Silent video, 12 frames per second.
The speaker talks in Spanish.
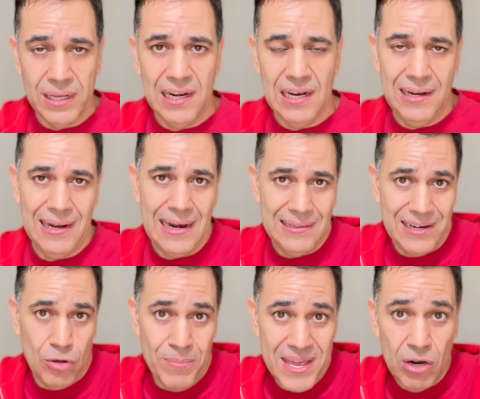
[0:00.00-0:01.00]

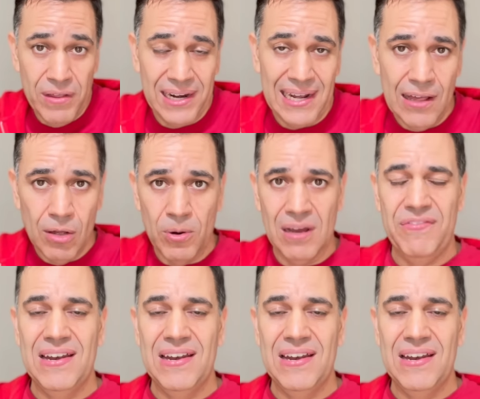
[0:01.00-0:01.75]
entre comillas lo de regalado, porque al